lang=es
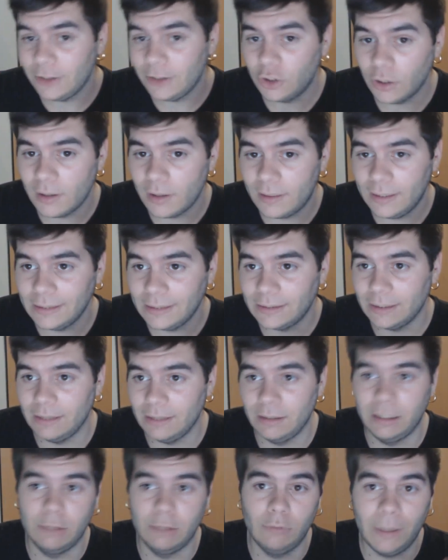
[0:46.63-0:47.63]
Entonces,
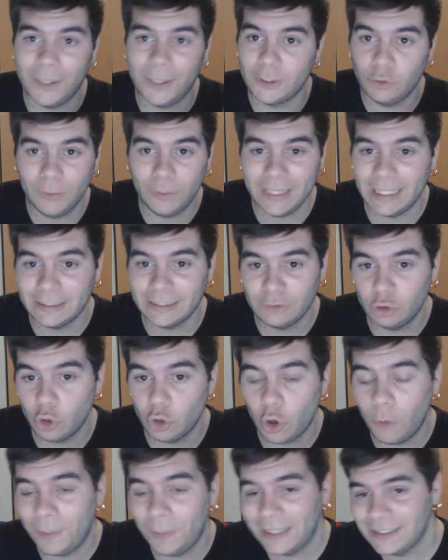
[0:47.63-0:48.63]
eh, una vez subidas las
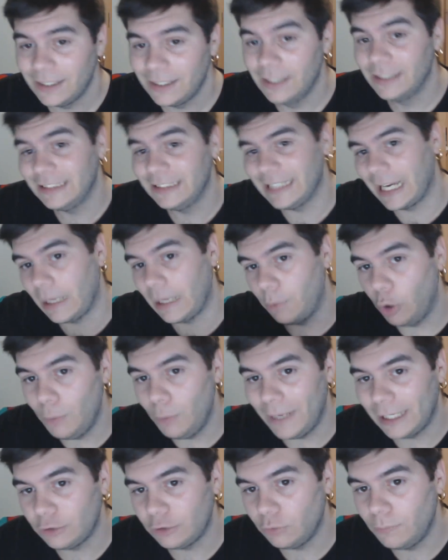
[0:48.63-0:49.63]
8 copas, se acabó el
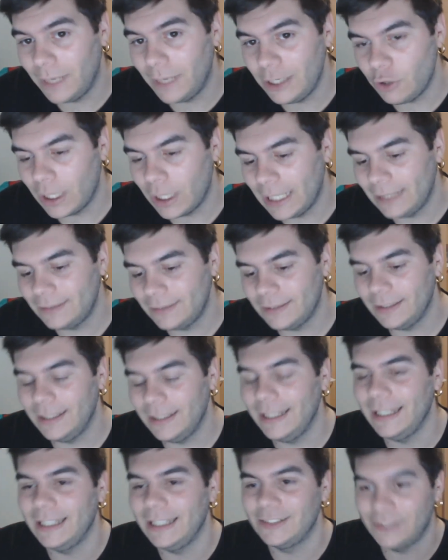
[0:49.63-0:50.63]
maratón Mario Kart
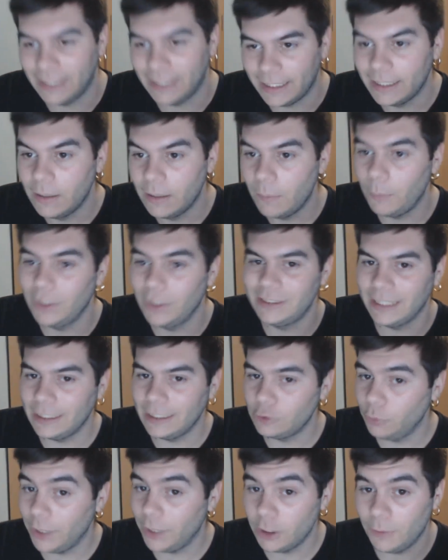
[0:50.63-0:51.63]
y sí, voy a
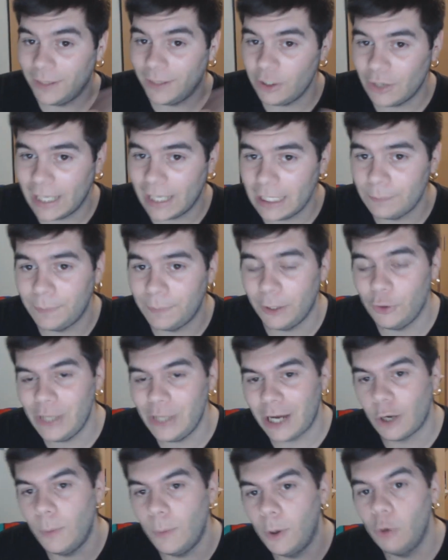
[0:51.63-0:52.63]
seguir subiendo Mario Kart, pero
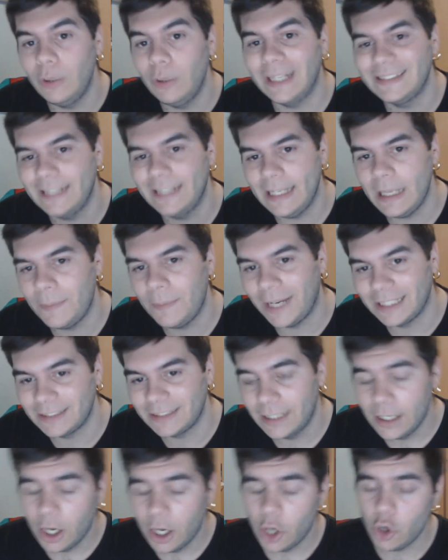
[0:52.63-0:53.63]
ya como una serie
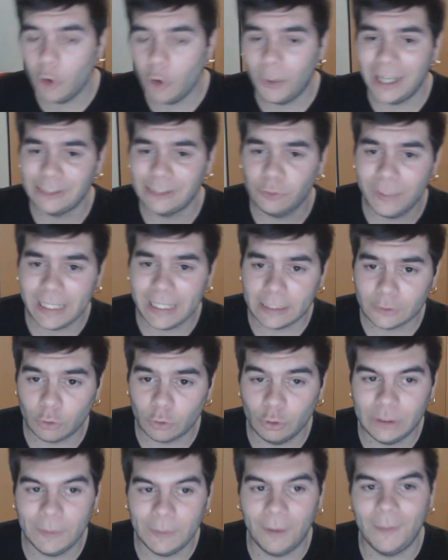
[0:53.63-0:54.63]
más. No voy a subir en
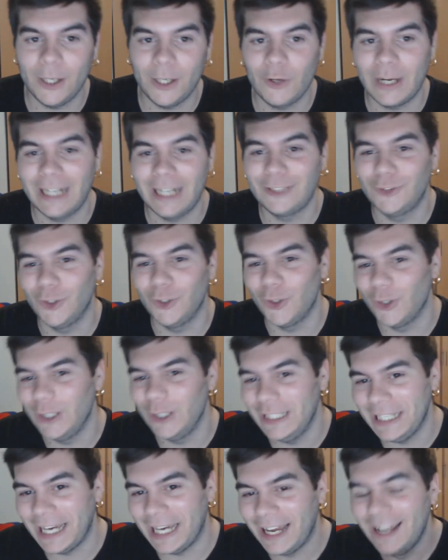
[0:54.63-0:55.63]
exclusiva Mario Kart todo
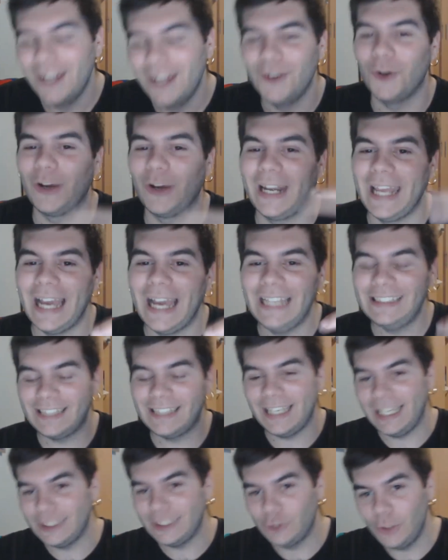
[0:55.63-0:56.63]
el día. No creáis
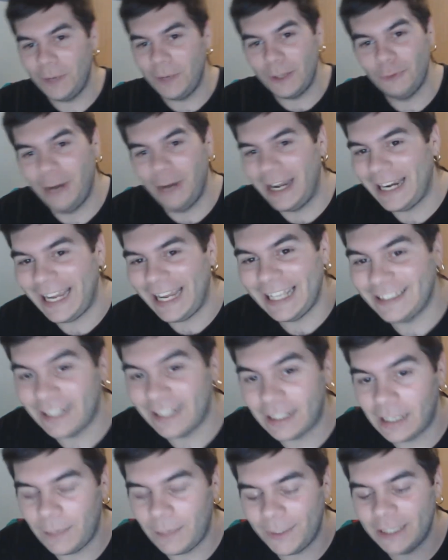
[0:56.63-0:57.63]
que eso iba a durar
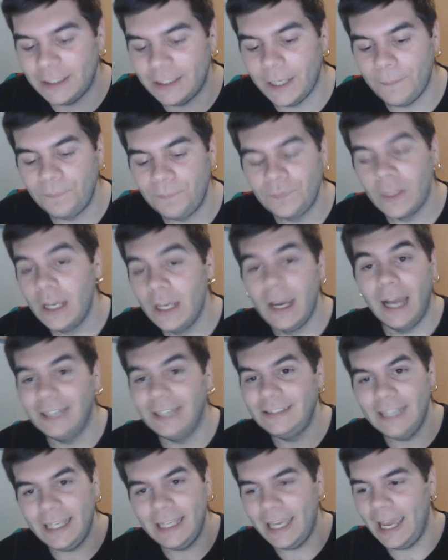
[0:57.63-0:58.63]
eternamente.
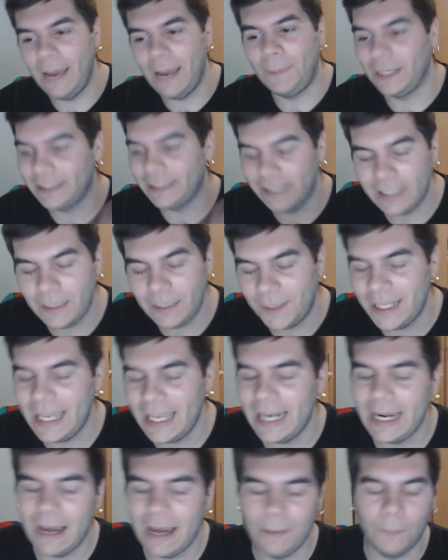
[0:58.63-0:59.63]
Así que a partir de
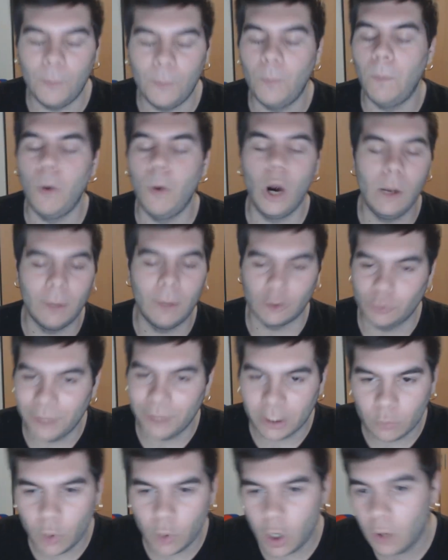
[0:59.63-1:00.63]
mañana vuelvo a
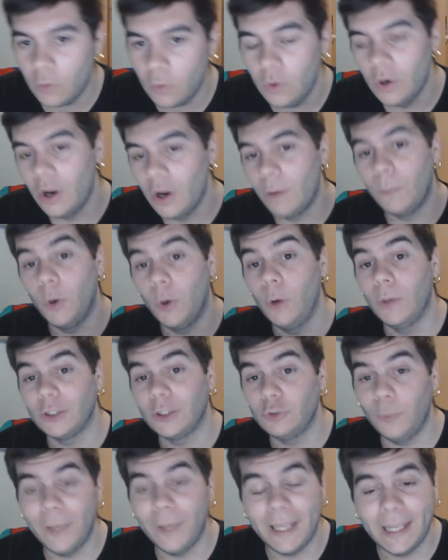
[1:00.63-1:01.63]
subir WoW, vuelvo a
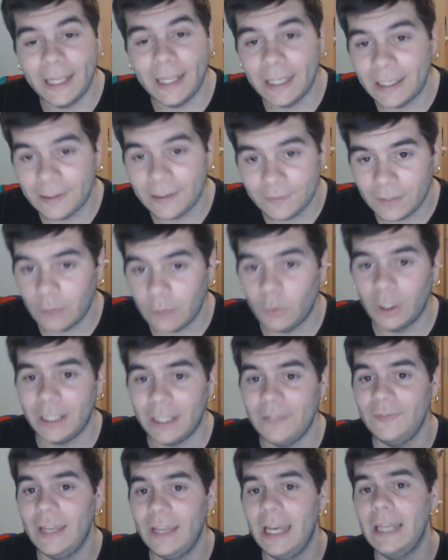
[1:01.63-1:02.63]
subir The
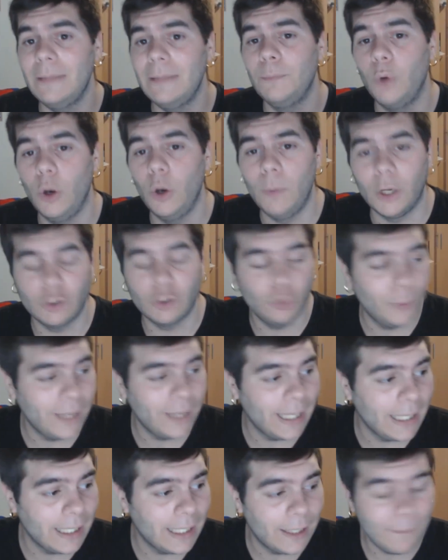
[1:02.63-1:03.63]
Walking Dead, vuelvo a
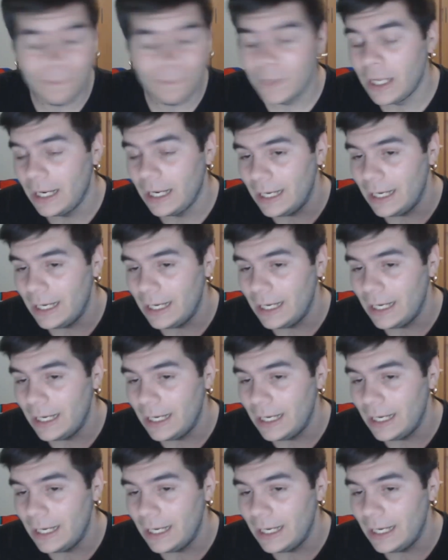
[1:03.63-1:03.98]
subir